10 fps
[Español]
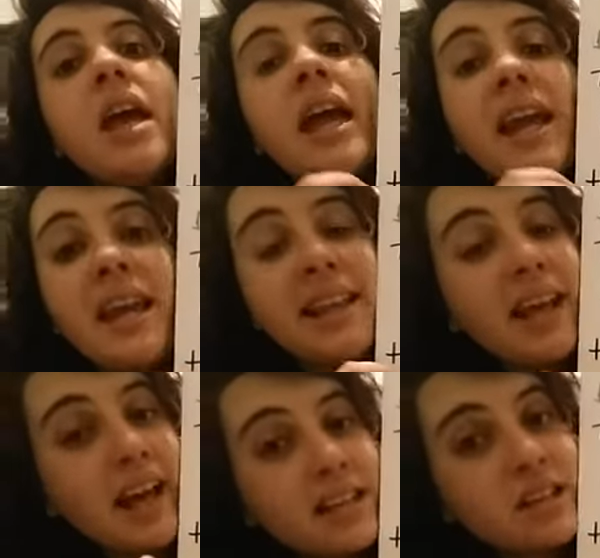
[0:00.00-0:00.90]
En este
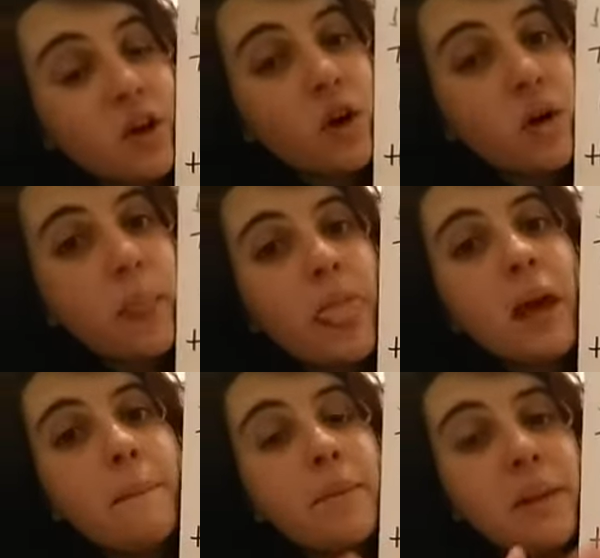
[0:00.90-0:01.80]
caso,
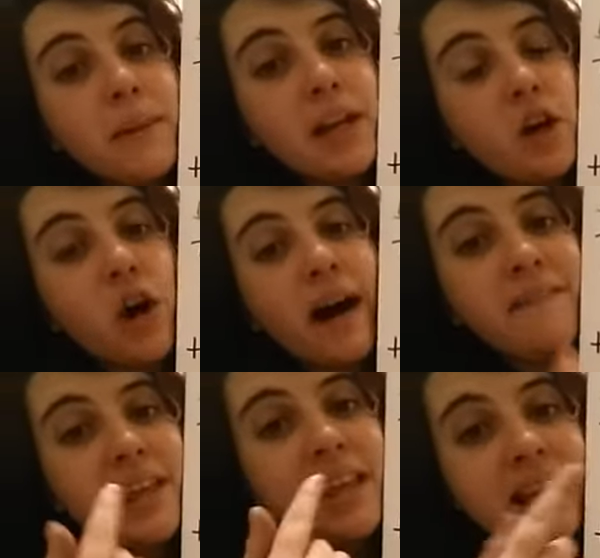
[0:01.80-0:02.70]
primero,
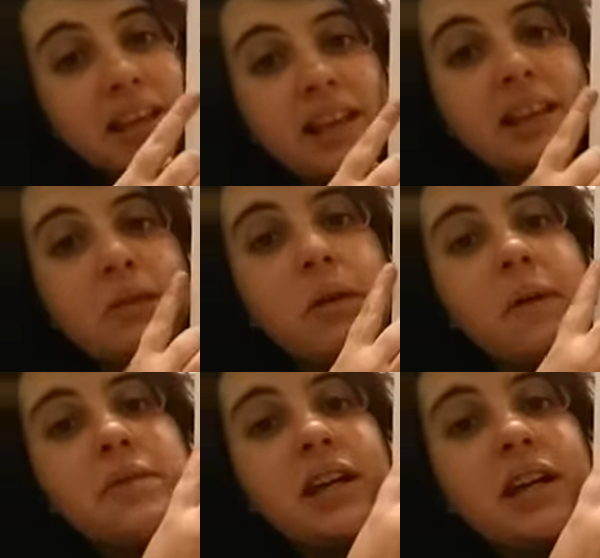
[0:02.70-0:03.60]
antes del adjetivo,
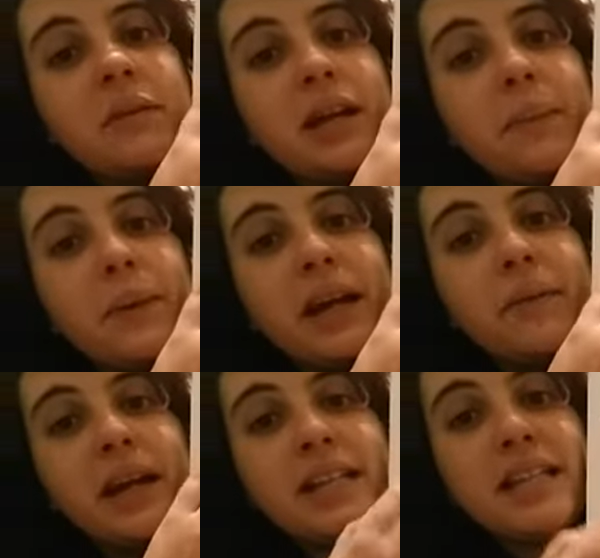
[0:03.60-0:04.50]
vamos a escribir la
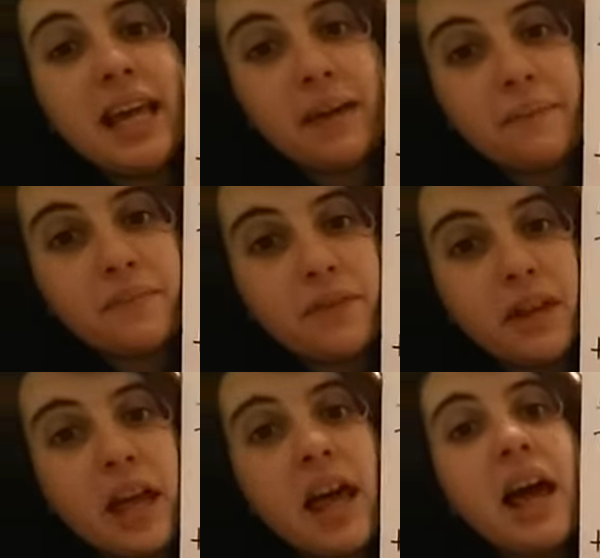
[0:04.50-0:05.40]
palabra de.
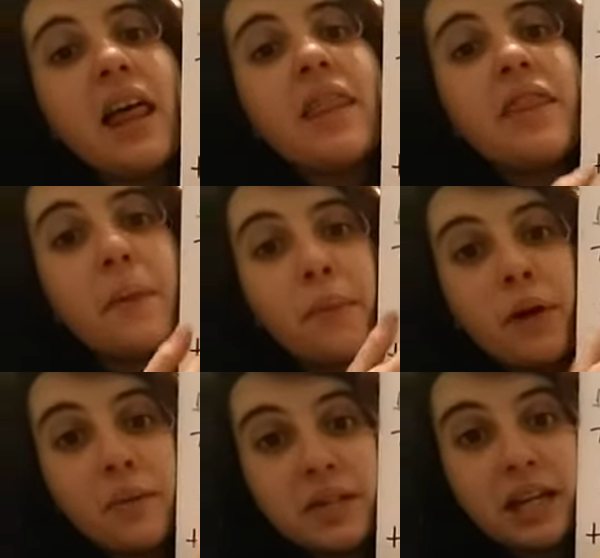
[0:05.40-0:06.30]

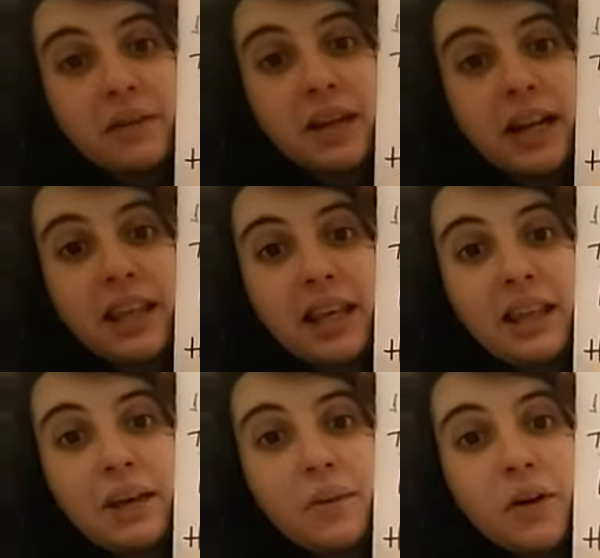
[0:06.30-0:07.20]
Después vamos a escribir el
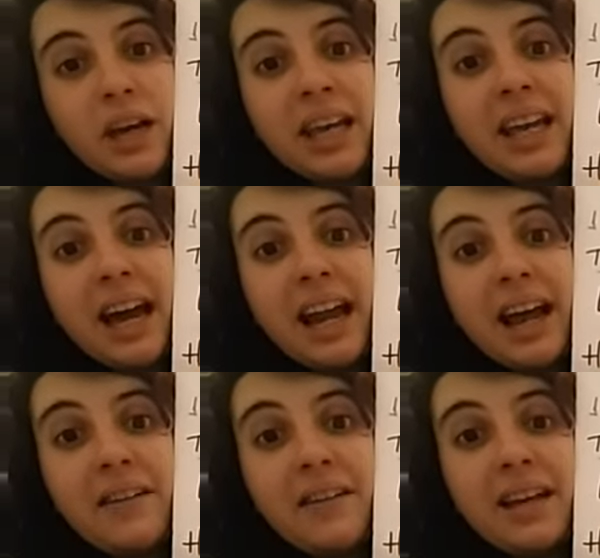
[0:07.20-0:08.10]
adjetivo y al
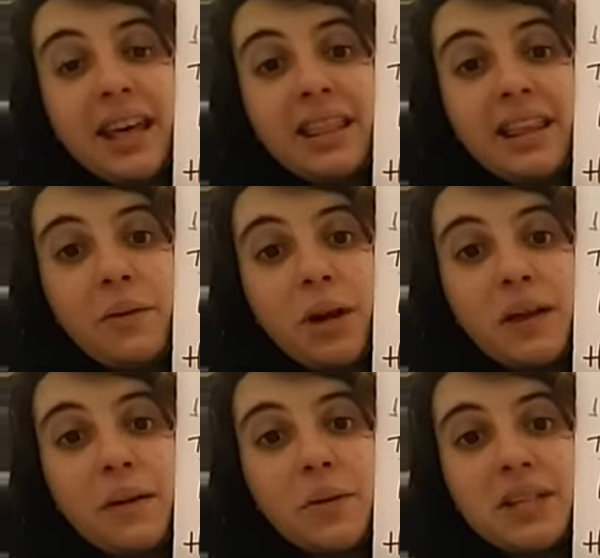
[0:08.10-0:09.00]
adjetivo
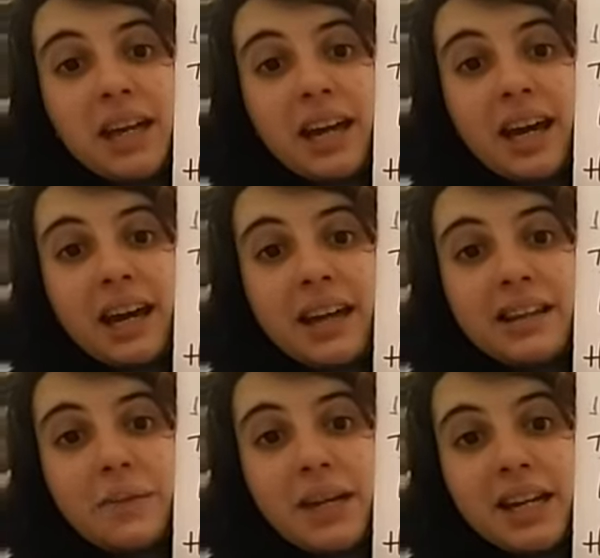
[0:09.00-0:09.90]
le vamos a agregar la
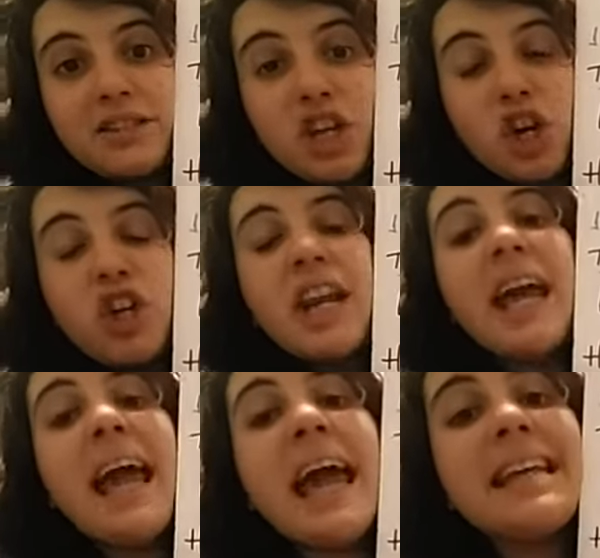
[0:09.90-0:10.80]
terminación
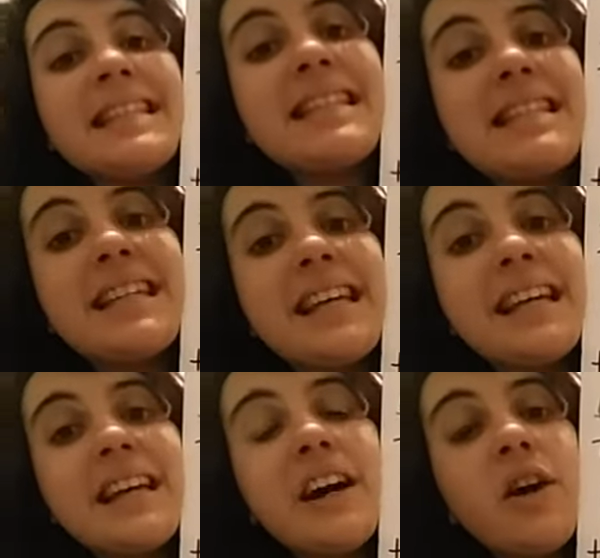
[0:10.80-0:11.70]
est.
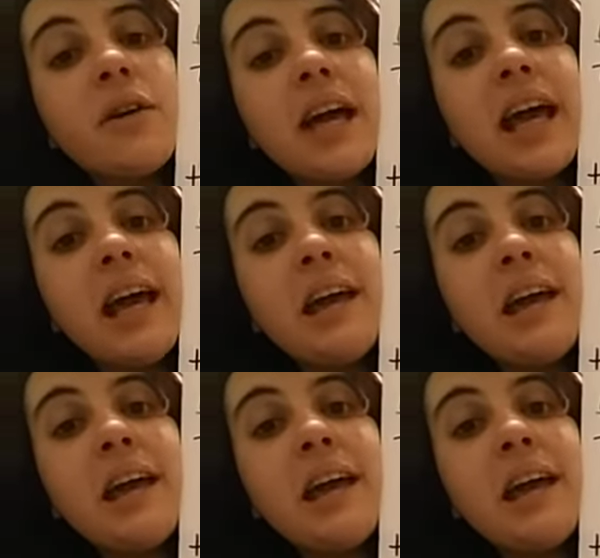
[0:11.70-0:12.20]
¿Ok?